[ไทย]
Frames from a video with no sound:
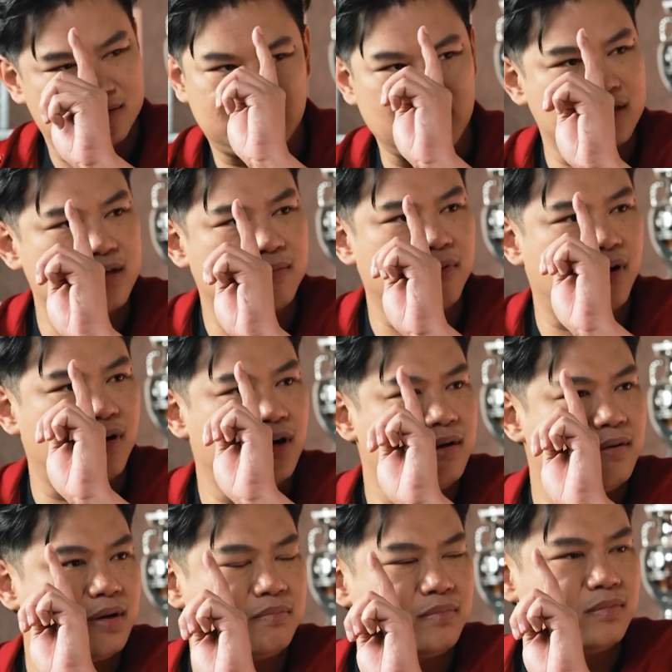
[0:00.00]
ติดสมองเล
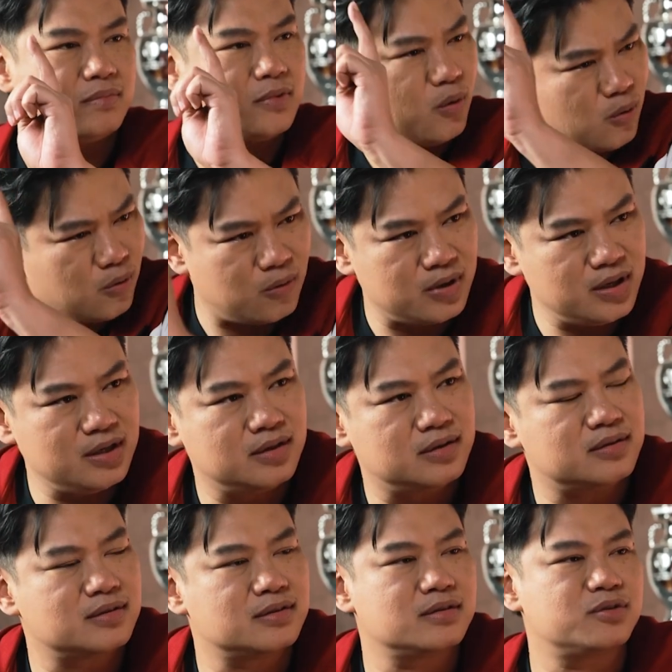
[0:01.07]
ยแบบโอ้โหนี่
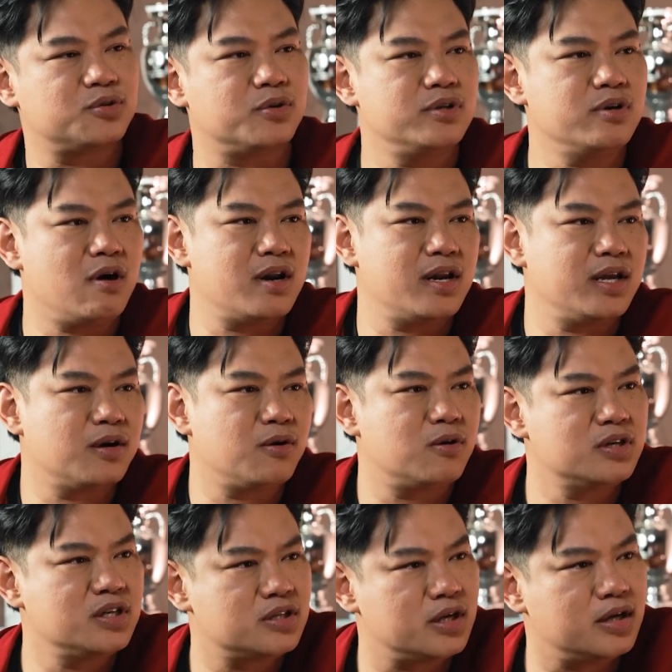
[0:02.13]
สุดยอดเลยโก
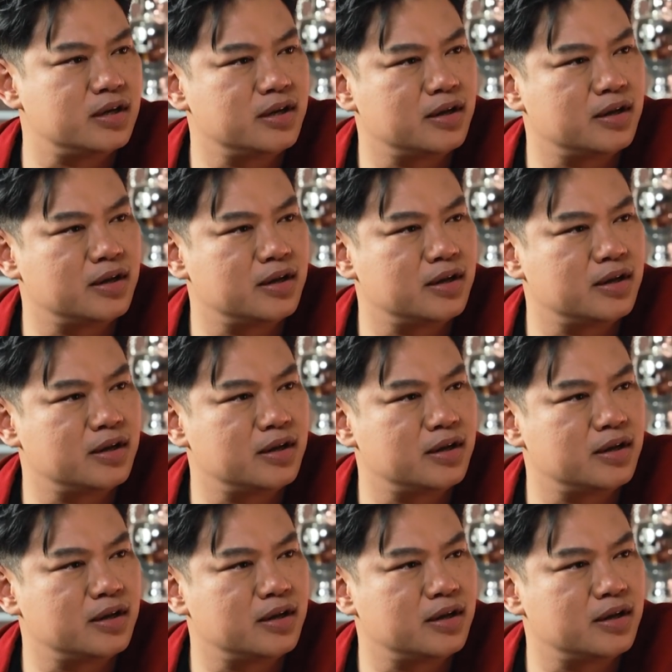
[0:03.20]
นิชิ